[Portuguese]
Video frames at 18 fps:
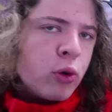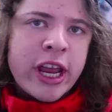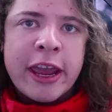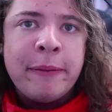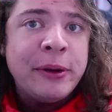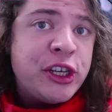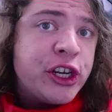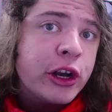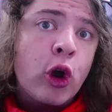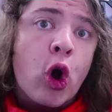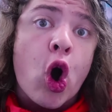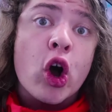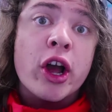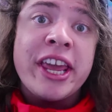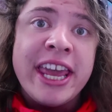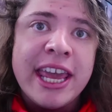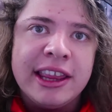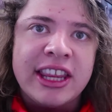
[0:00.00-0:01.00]
ou um game de
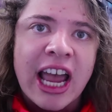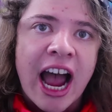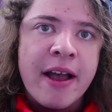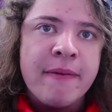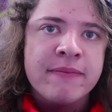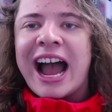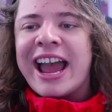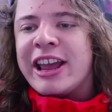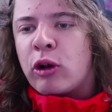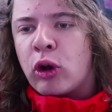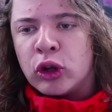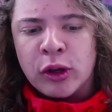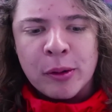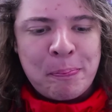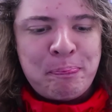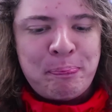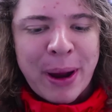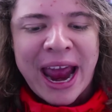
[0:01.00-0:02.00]
corrida. Aí
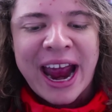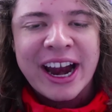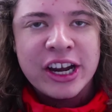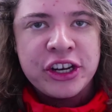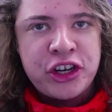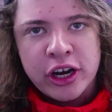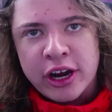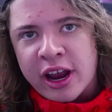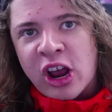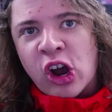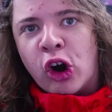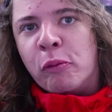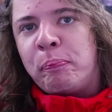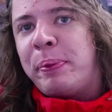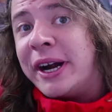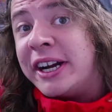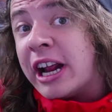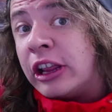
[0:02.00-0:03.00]
quando perde,
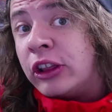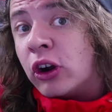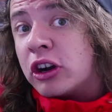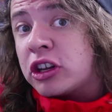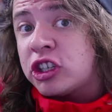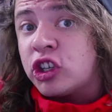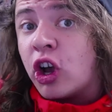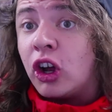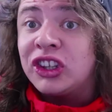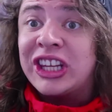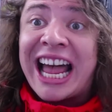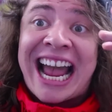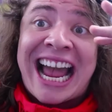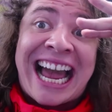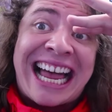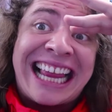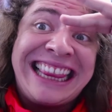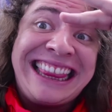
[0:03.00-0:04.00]
o perdedor solta
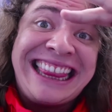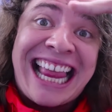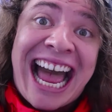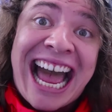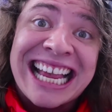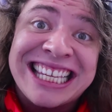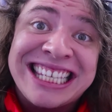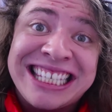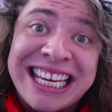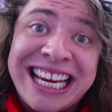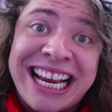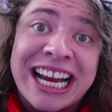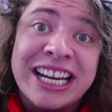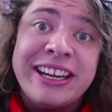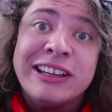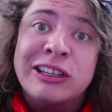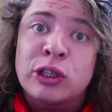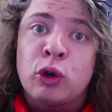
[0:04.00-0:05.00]
a
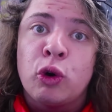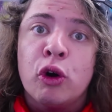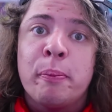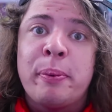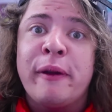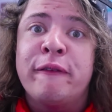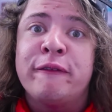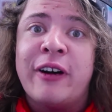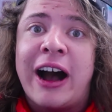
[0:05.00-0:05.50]
clássica desculpa e